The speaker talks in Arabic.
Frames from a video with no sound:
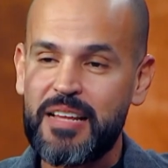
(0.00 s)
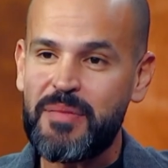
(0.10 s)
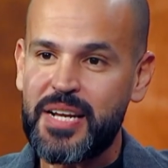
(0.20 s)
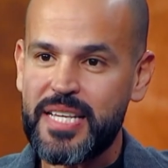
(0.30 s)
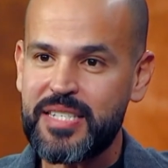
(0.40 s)

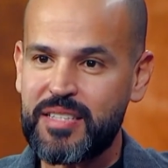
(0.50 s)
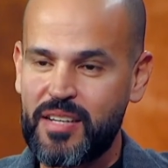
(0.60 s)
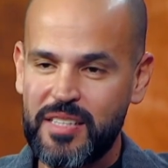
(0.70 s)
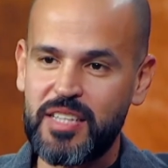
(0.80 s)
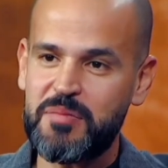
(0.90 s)
لما الناس
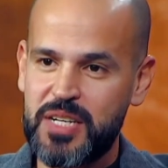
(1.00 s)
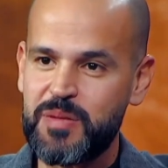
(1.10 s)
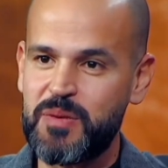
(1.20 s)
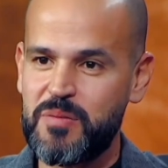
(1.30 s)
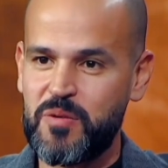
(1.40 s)
اتخضت من
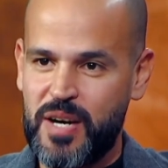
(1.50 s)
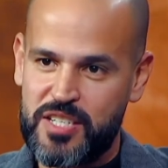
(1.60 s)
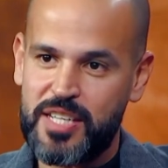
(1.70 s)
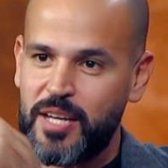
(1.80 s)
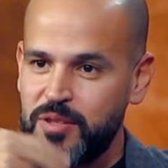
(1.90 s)
اسم ابو
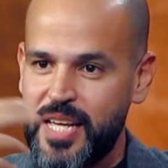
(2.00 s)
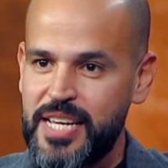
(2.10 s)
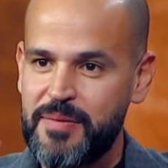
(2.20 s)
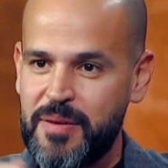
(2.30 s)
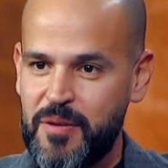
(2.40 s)
عشان اتعودت
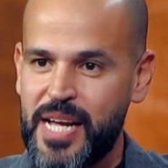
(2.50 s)
عليه بقى انا